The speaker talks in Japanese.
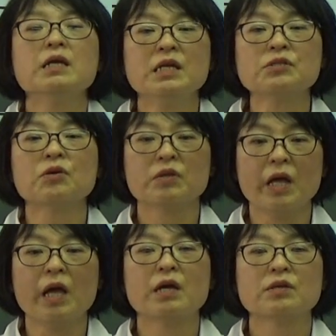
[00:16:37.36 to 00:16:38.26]
以上
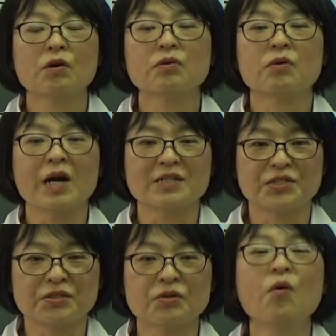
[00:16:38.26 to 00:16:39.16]
で今日の学
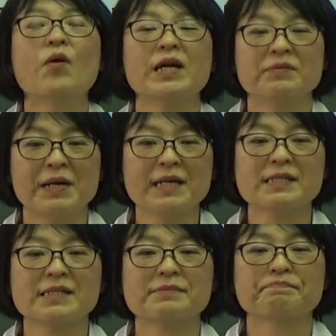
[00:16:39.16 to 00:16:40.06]
習を終わりま
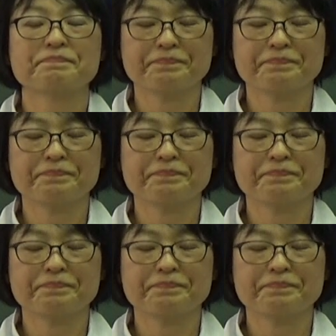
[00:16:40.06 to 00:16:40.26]
す